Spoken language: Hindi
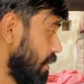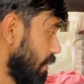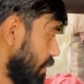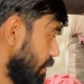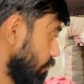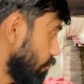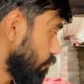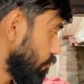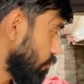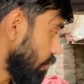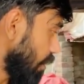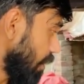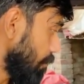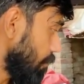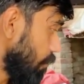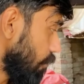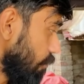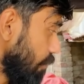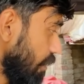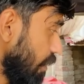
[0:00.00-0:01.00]
कि दोस्तों
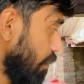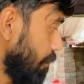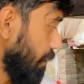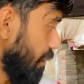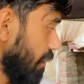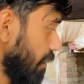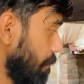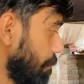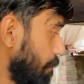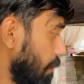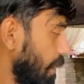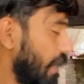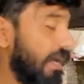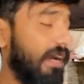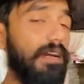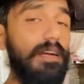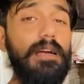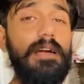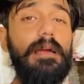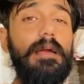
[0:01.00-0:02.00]
आप लोगों ने हमारे ब्लैक